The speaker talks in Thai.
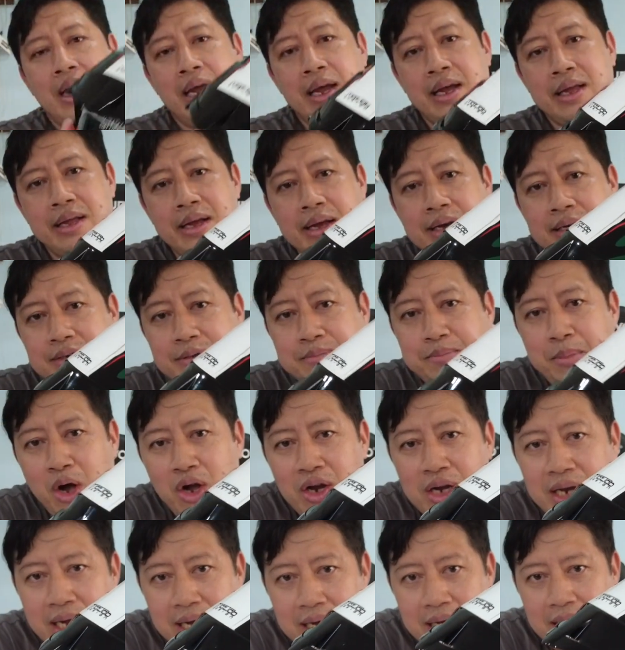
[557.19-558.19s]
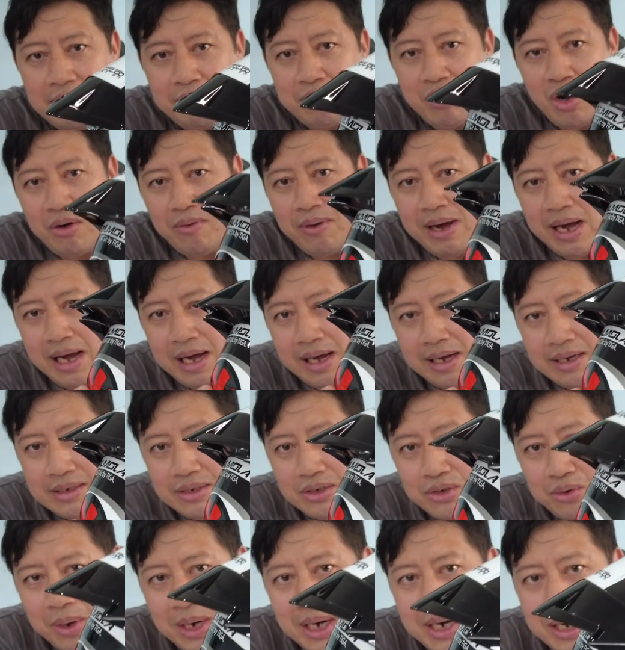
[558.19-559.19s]
นี่สปอยเลอร์บอกว่า
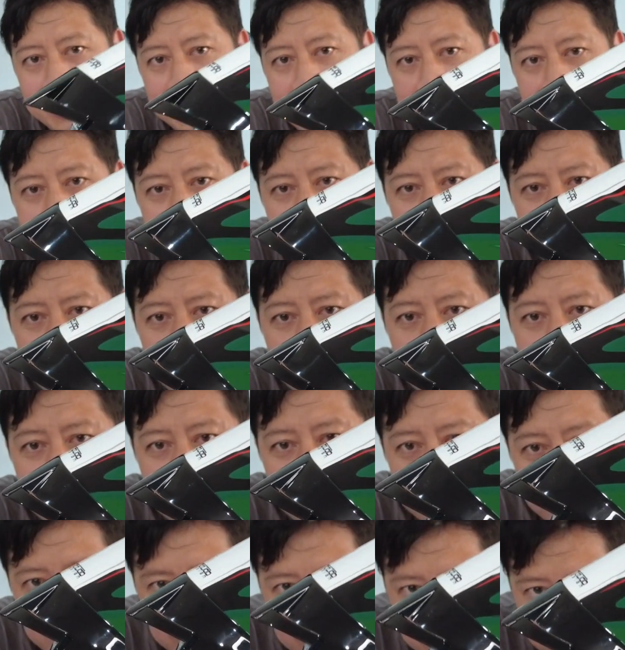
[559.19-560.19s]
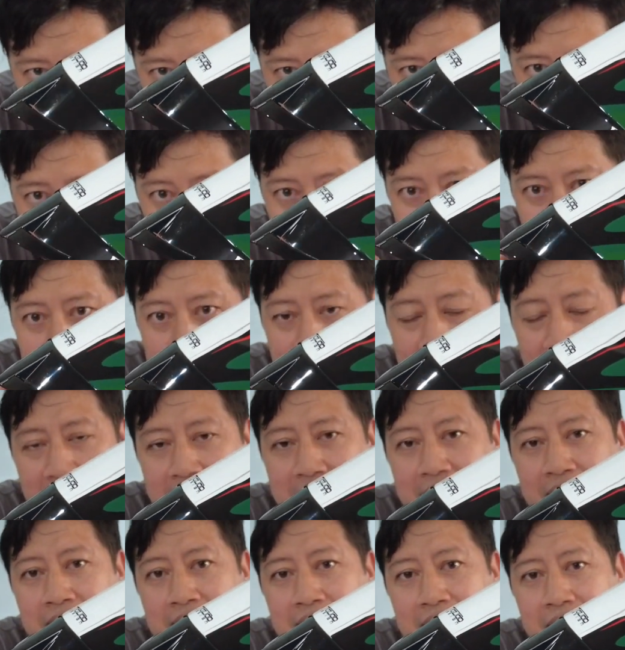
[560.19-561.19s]
สวยเลยทีเดียวนะครับเป็นเหมือ
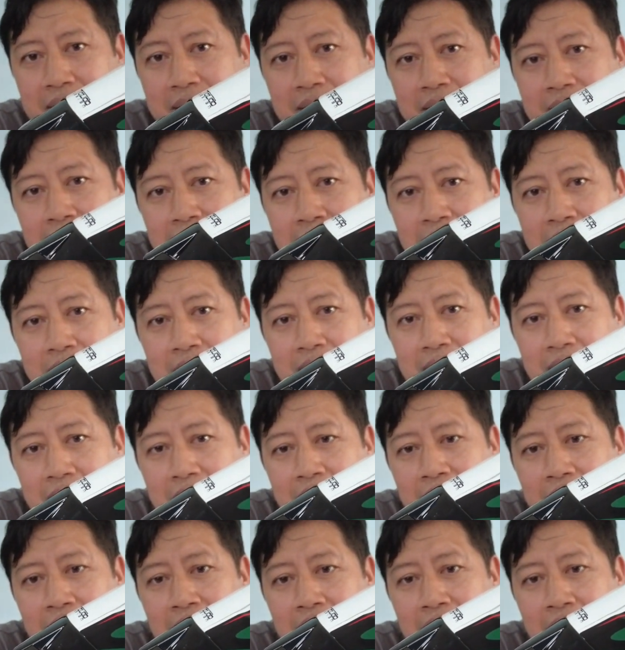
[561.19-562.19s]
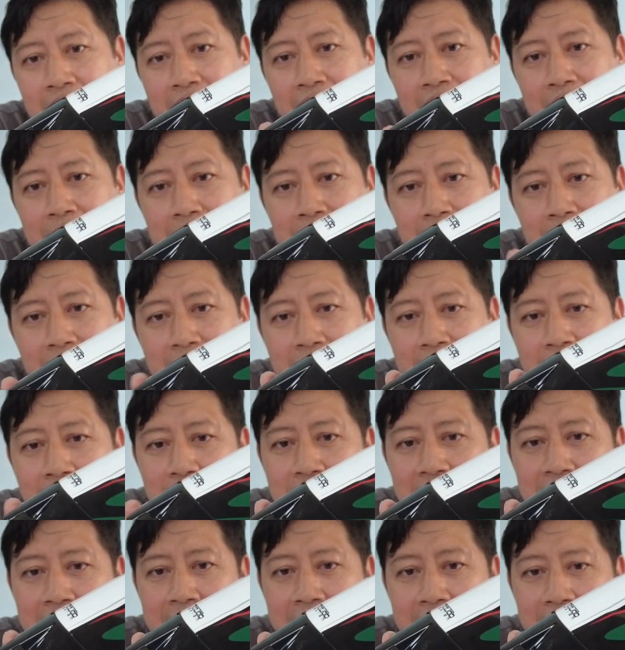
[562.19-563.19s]
นเอเขา
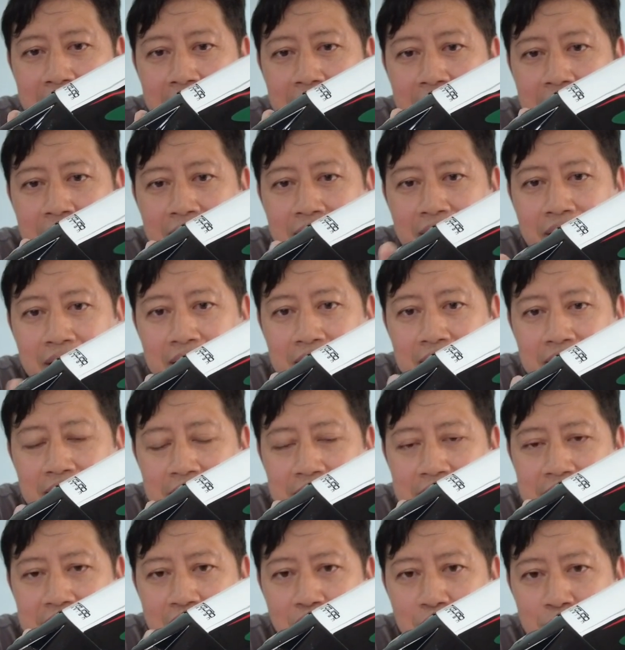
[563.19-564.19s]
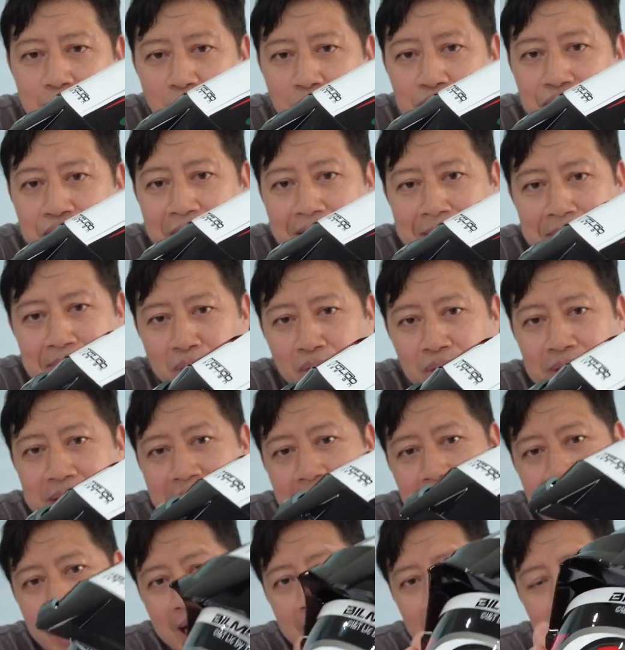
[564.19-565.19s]
เรียกอะไรเขี้ยวมดฟันมด
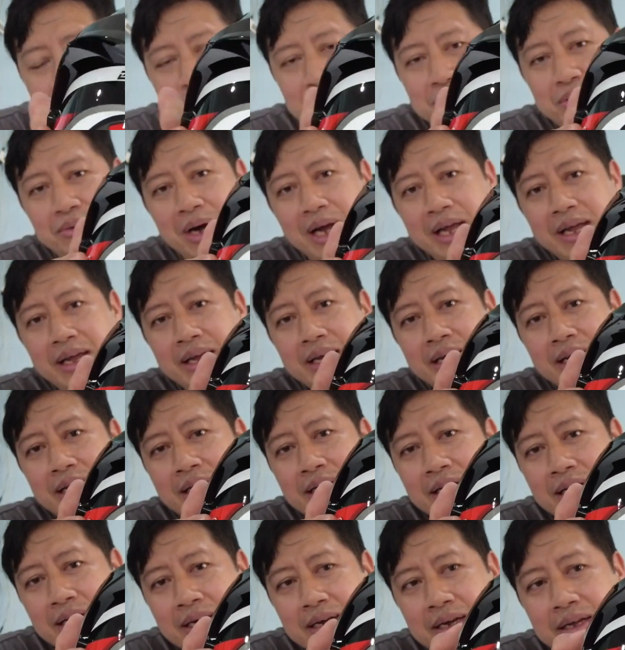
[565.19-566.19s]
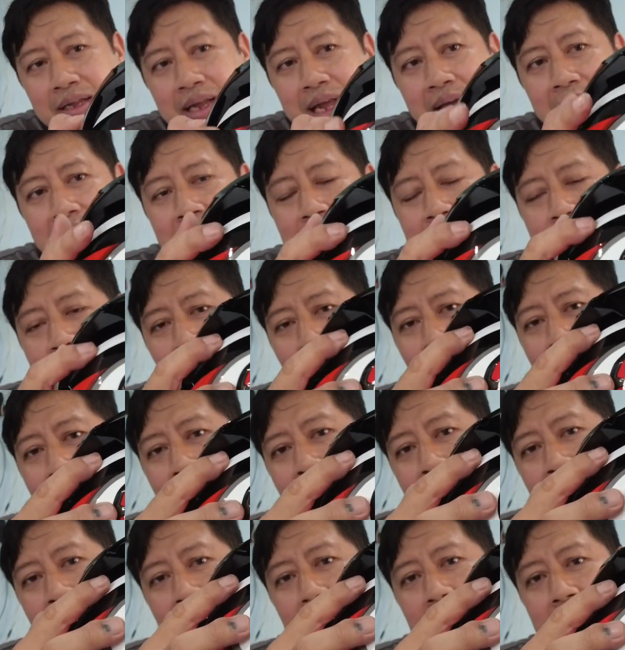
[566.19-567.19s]
เนี่ยครับสวยเนี่ยตัว
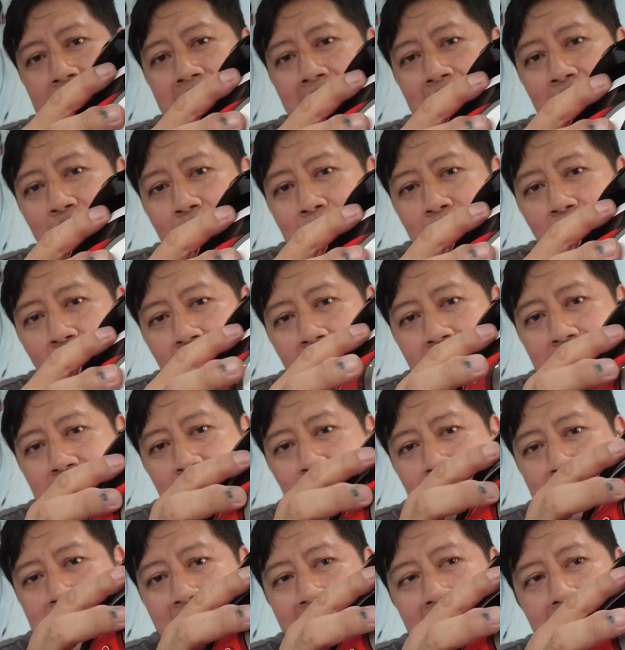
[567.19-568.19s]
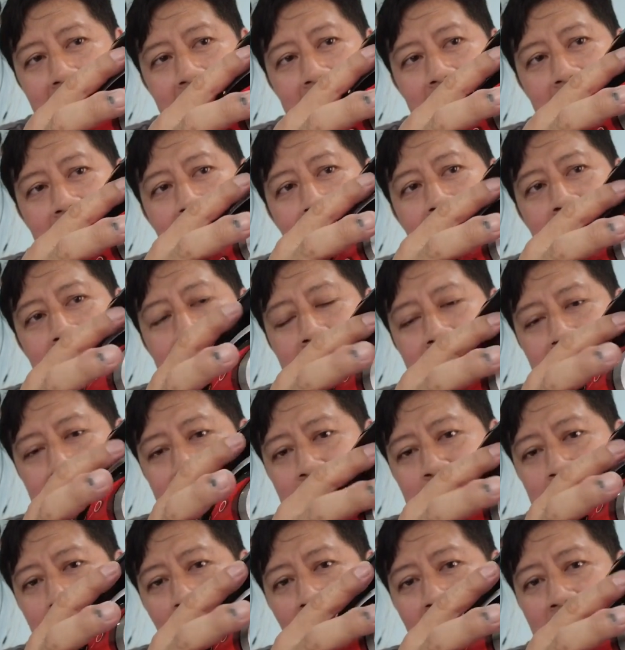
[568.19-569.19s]
ด้านลมออกก็อยู่ใต้เนี่ย
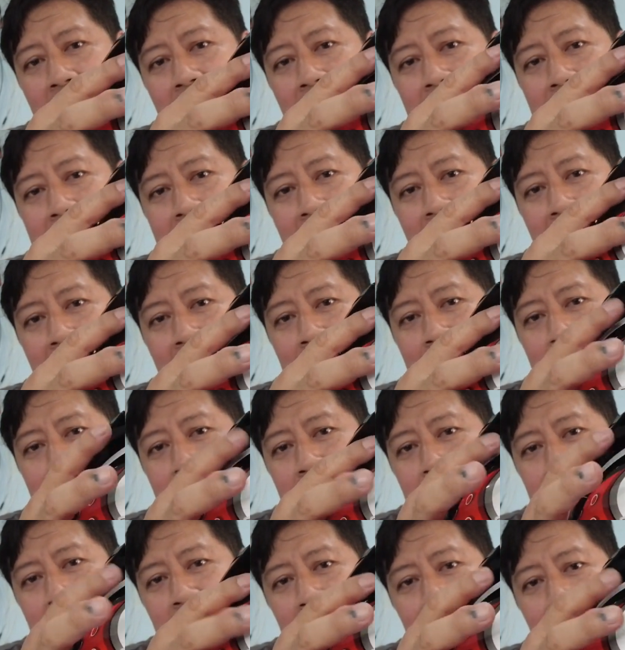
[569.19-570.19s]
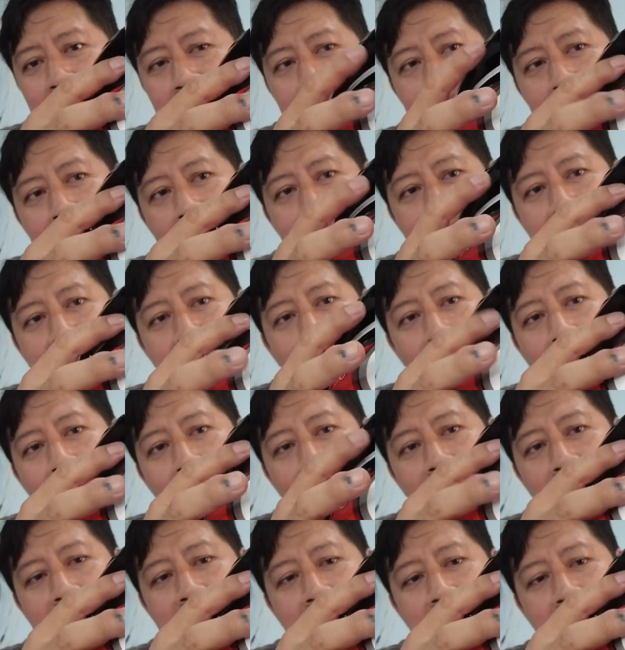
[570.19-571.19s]
สปอยเลอร์เนี่ยครับเข้า 2 อ
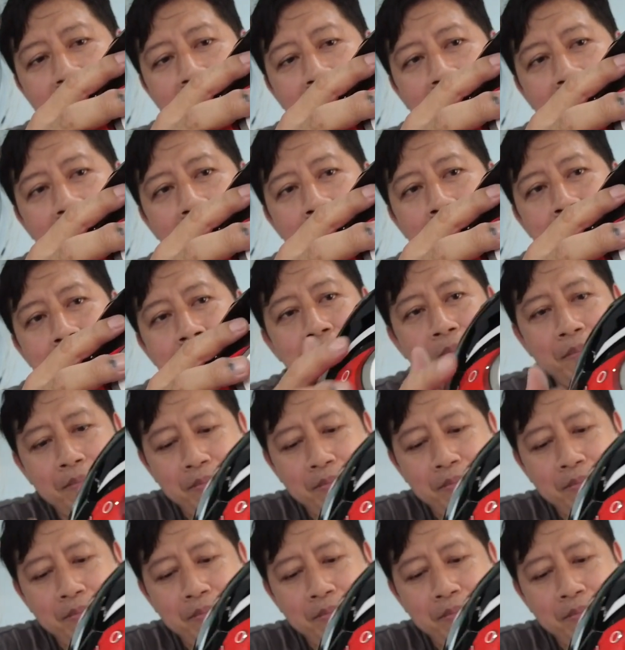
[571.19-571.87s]
อก 1 นะครับ